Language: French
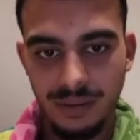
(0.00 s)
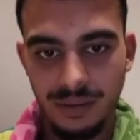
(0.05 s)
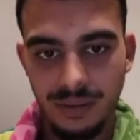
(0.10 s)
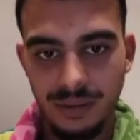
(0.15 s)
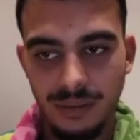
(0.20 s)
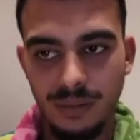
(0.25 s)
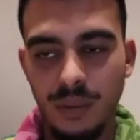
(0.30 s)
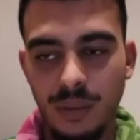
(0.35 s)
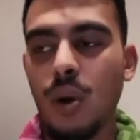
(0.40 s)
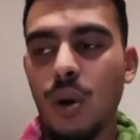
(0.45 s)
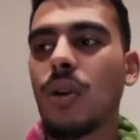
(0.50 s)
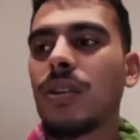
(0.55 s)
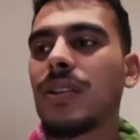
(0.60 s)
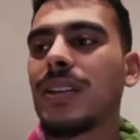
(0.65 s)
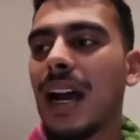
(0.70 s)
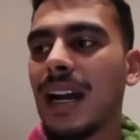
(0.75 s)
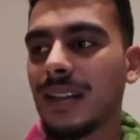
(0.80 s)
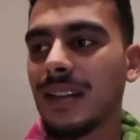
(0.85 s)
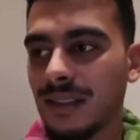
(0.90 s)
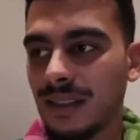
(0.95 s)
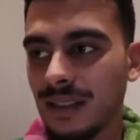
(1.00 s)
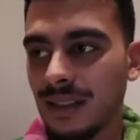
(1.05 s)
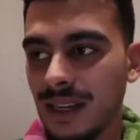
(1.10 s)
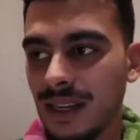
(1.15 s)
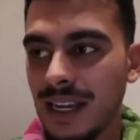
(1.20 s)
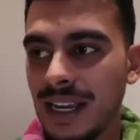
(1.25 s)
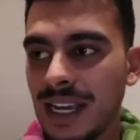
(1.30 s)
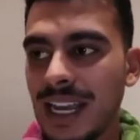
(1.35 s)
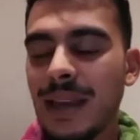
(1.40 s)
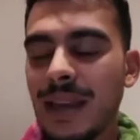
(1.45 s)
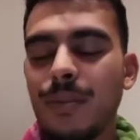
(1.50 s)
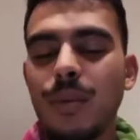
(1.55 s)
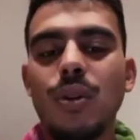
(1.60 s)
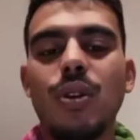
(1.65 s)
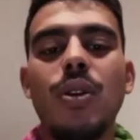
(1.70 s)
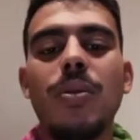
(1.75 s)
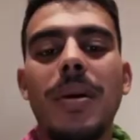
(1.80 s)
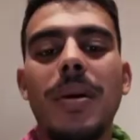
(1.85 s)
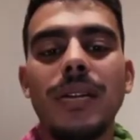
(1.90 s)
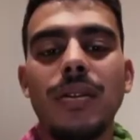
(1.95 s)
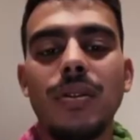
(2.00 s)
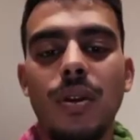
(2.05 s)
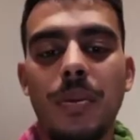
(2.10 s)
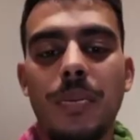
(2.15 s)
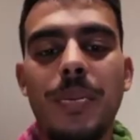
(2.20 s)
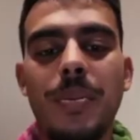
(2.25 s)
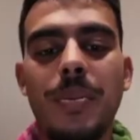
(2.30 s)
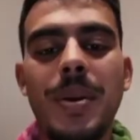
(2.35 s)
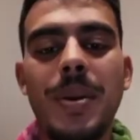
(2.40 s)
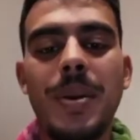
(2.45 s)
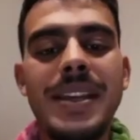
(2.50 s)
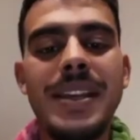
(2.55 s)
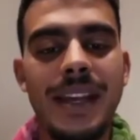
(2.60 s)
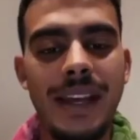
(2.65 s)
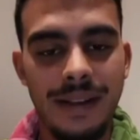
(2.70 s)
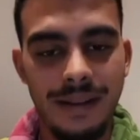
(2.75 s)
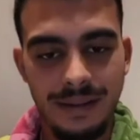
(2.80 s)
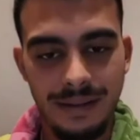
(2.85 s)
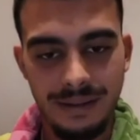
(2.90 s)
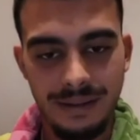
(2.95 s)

me contactent et me demandent de payer